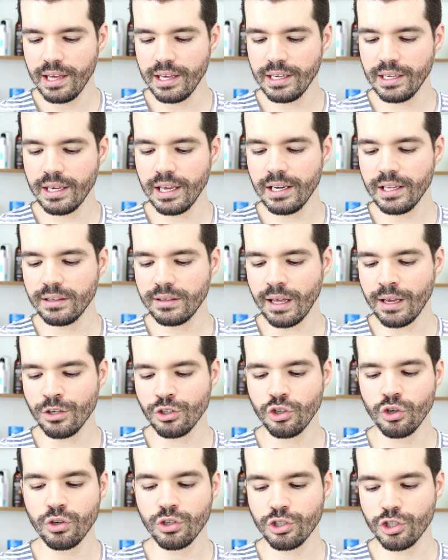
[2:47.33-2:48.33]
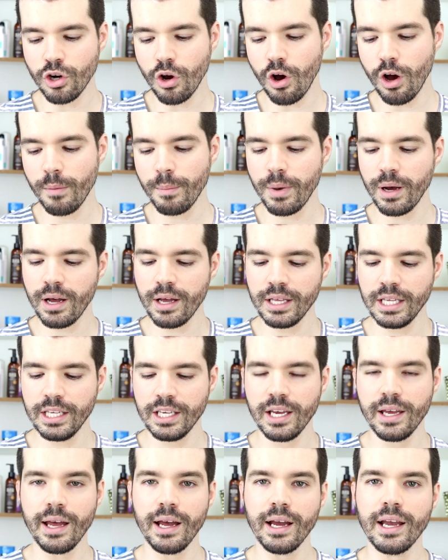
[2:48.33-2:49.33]
E ele tem jojoba
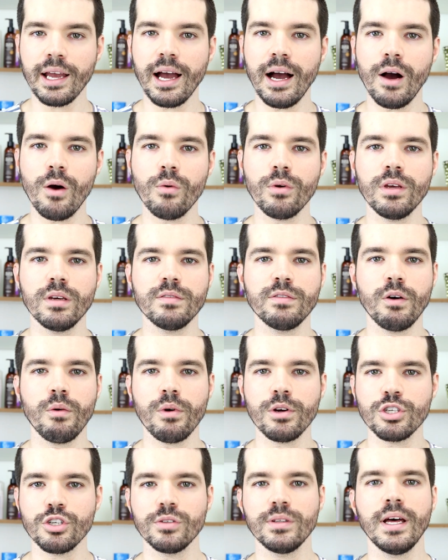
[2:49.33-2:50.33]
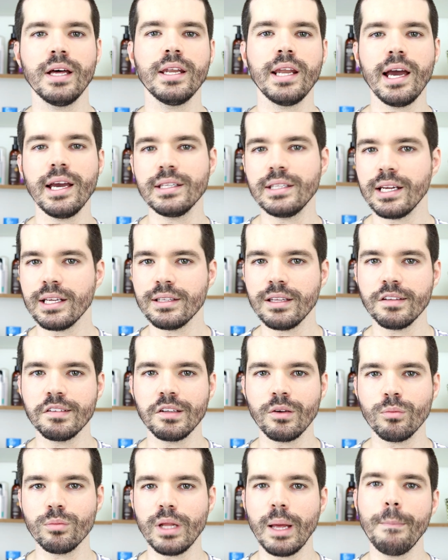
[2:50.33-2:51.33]
e cacau que vão ajudar na
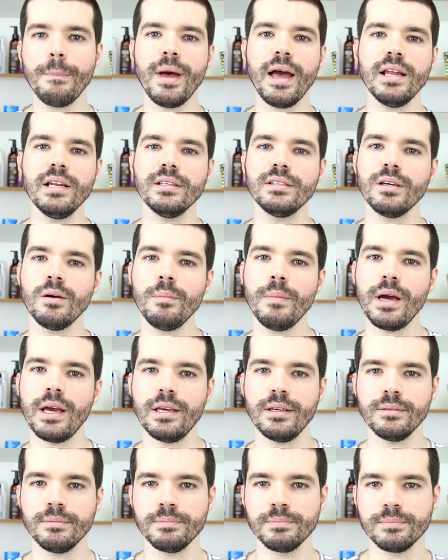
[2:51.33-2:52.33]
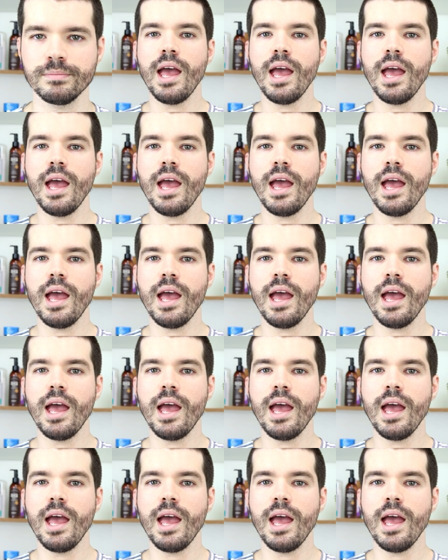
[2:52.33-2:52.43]
hidratação da pele também.